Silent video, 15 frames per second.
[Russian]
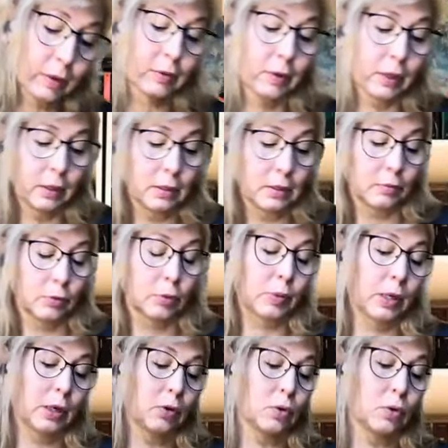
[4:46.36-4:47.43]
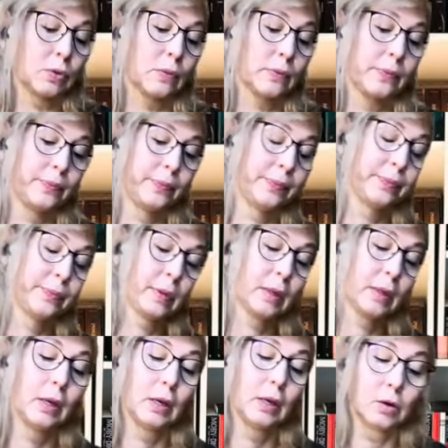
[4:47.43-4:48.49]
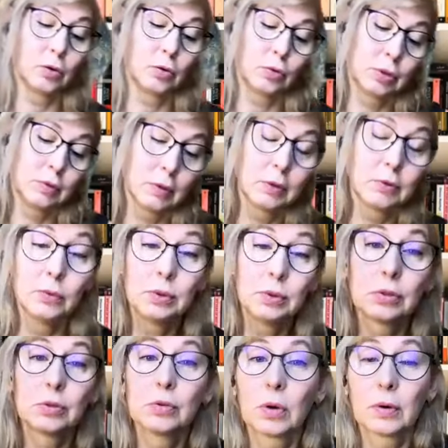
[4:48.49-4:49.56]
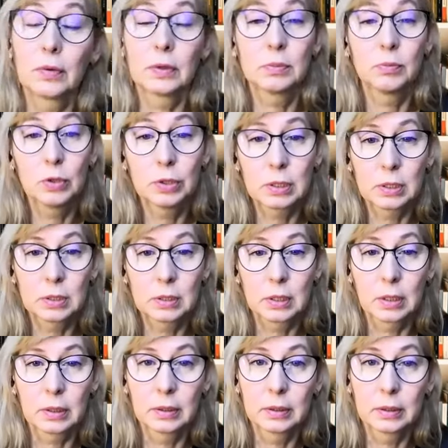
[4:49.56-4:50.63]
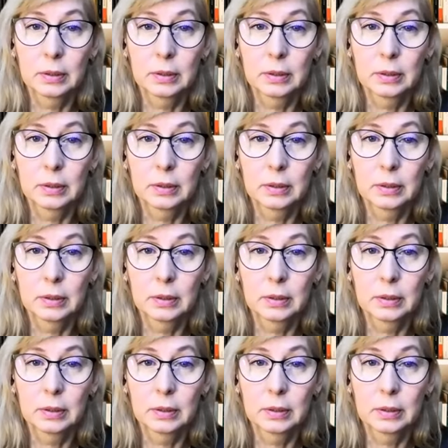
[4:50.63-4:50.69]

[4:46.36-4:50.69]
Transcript: вы говорите вот про розу? Розовый куст здорово смотрится